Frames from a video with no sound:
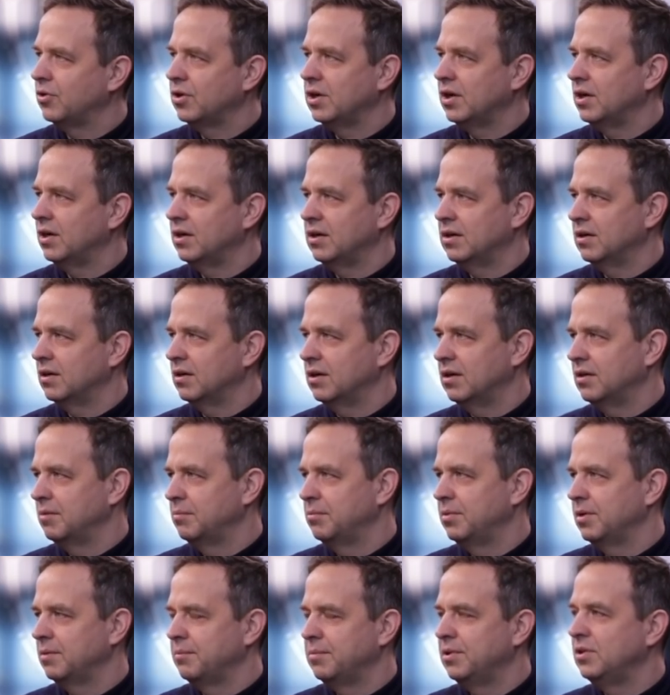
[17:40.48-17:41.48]
oder äh,
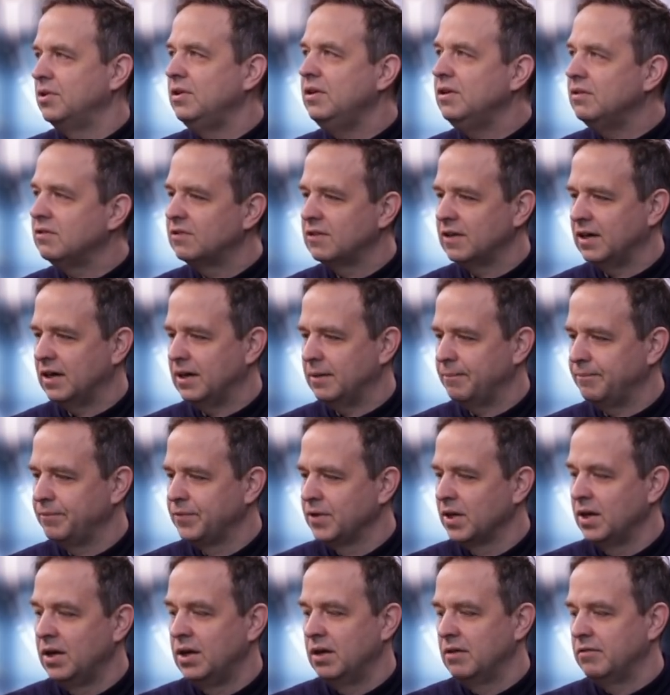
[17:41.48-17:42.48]
bedient haben
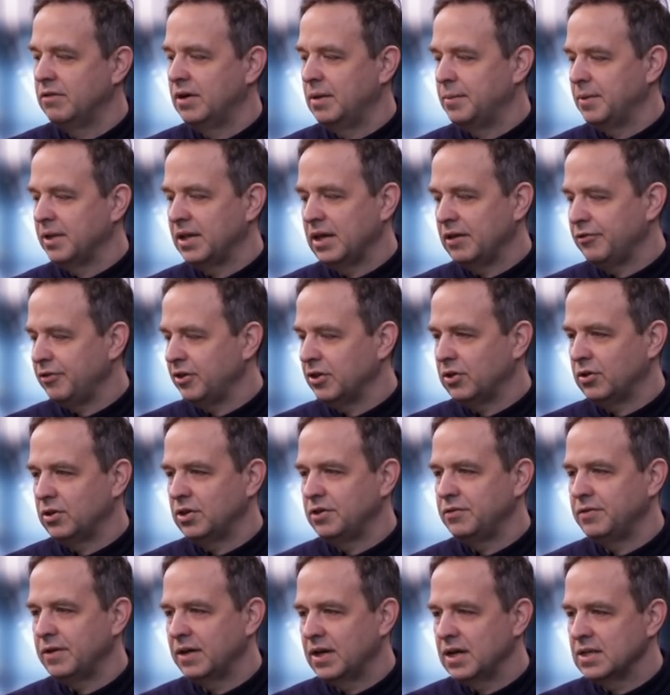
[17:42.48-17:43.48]
weil man darf halt auch
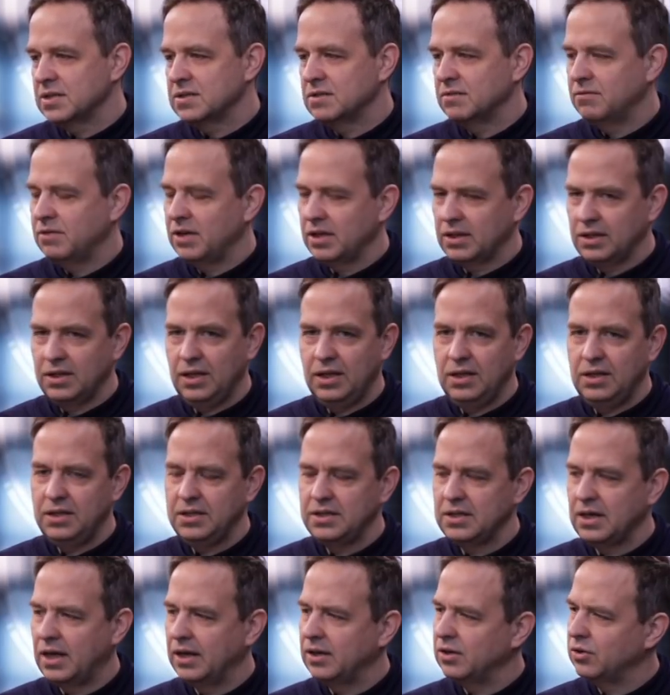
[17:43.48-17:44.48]
nicht vergessen, wir hatten hier
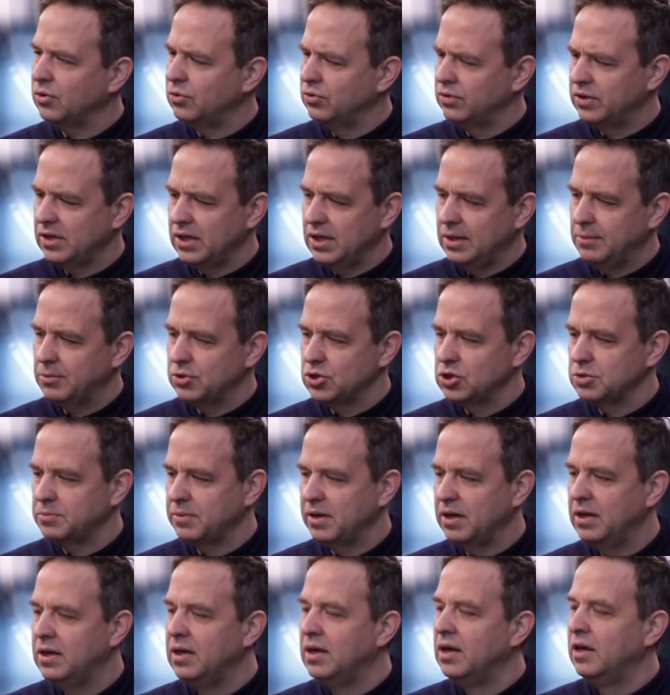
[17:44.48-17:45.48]
ähnliche andere Unternehmer schon
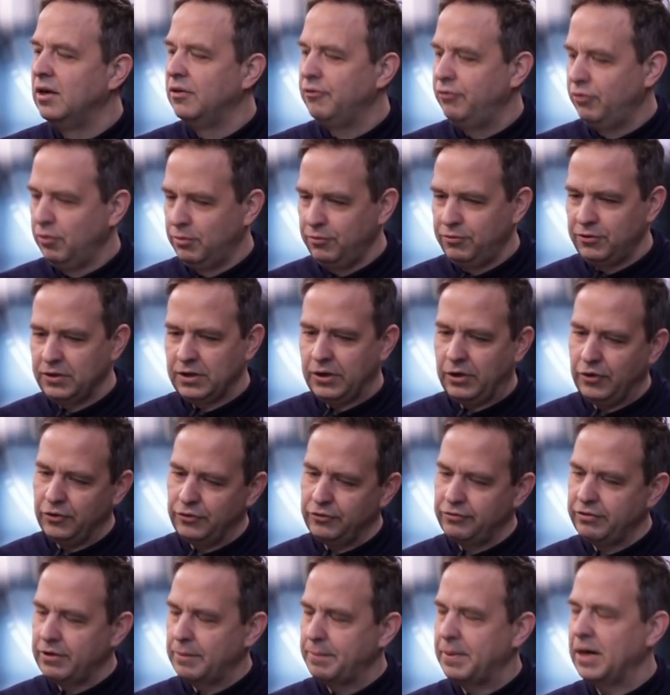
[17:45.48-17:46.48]
mal,
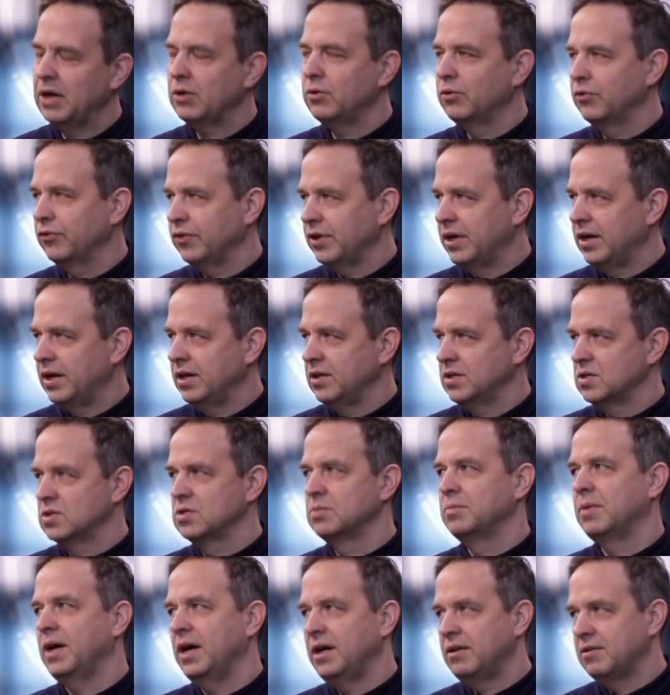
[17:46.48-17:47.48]
5000 Verpackungseinheiten.
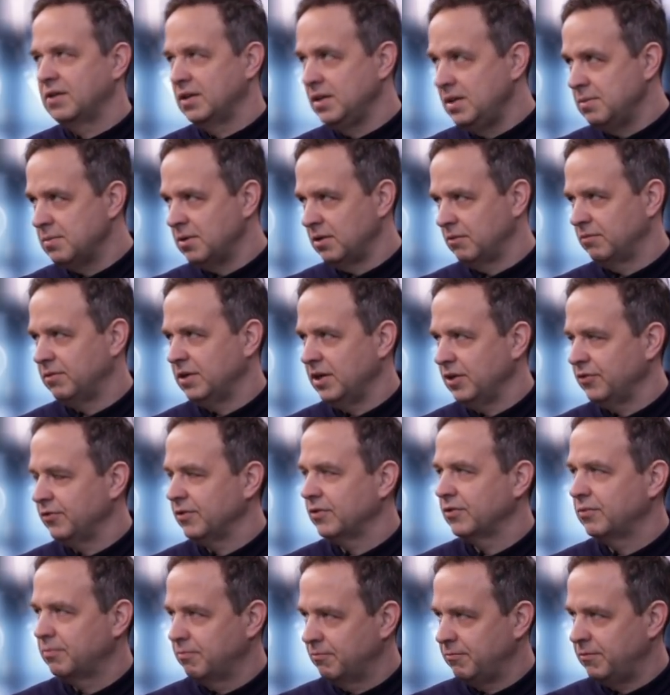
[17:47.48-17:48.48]
Zum einen, niemand weiß,
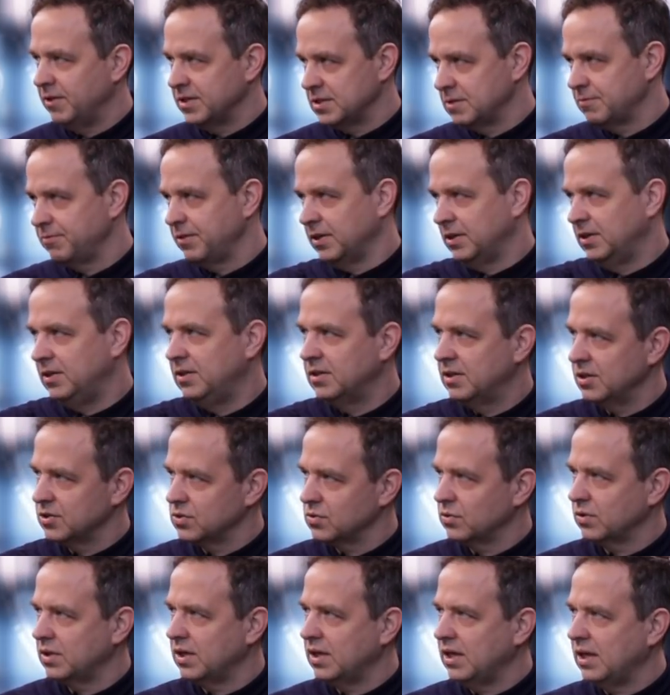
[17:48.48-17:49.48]
was, was verdient das
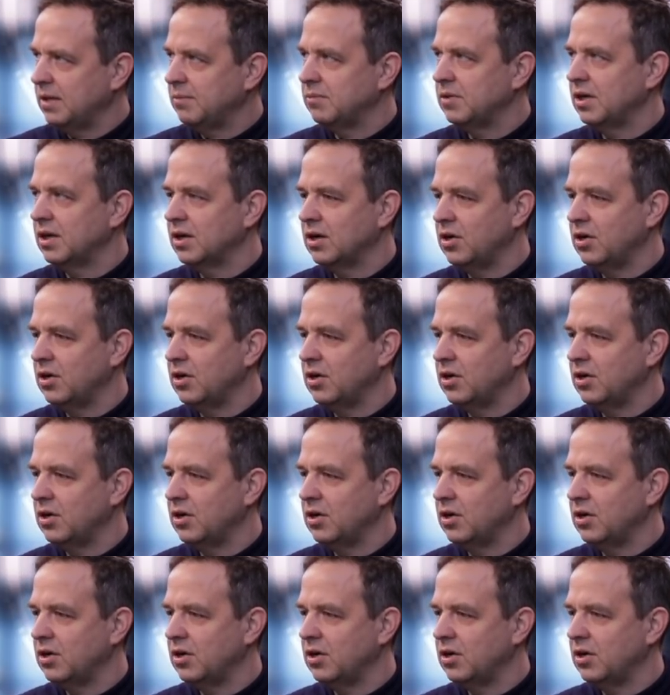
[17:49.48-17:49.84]
Unternehmen da